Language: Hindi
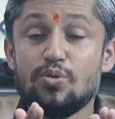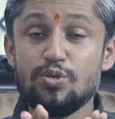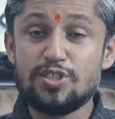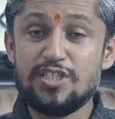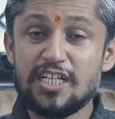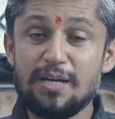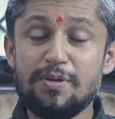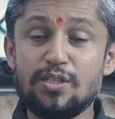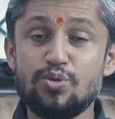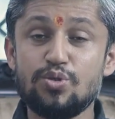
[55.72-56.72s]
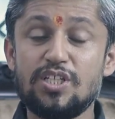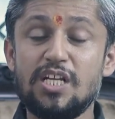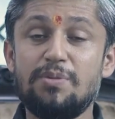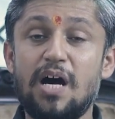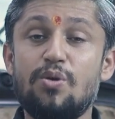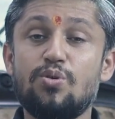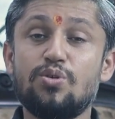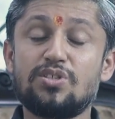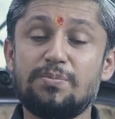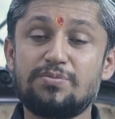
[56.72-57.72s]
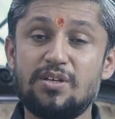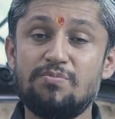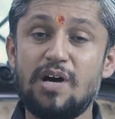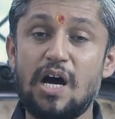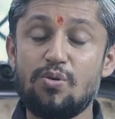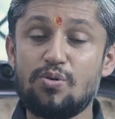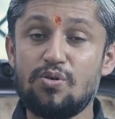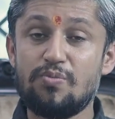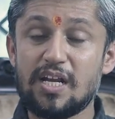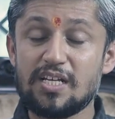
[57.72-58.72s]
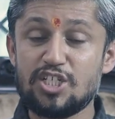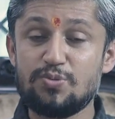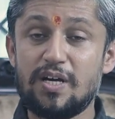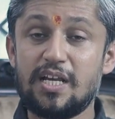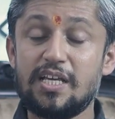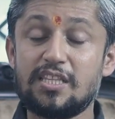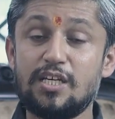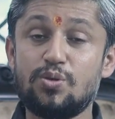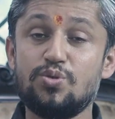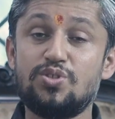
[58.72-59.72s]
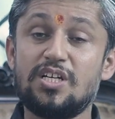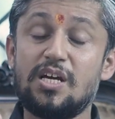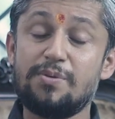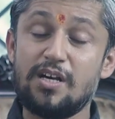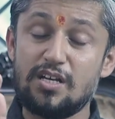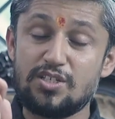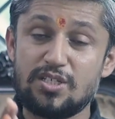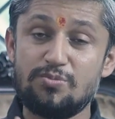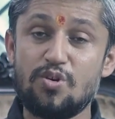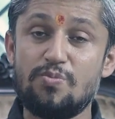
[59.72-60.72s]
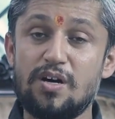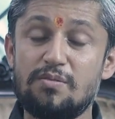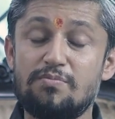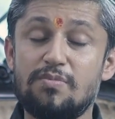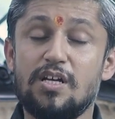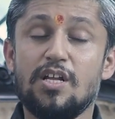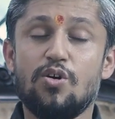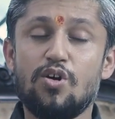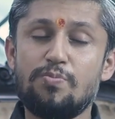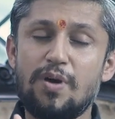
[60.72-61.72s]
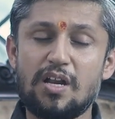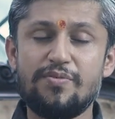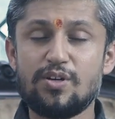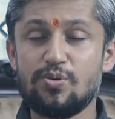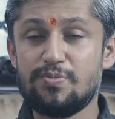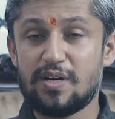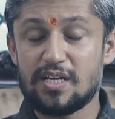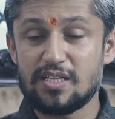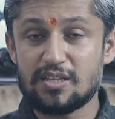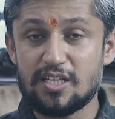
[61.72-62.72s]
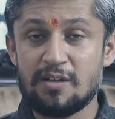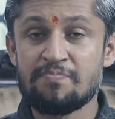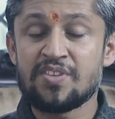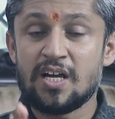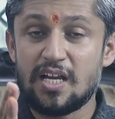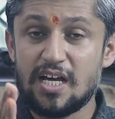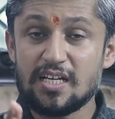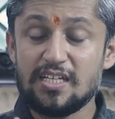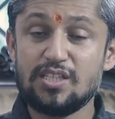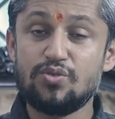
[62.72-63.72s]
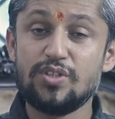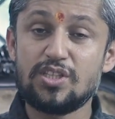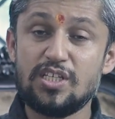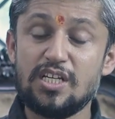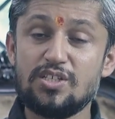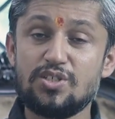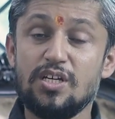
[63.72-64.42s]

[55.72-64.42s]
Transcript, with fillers: कुछ जगह पे दूसरे भाव को और सप्तम भाव को मार्केश माना जाता है कुछ जगह पे अष्टम को और बारहवें को भी माना जाता है हालांकि द्वितीय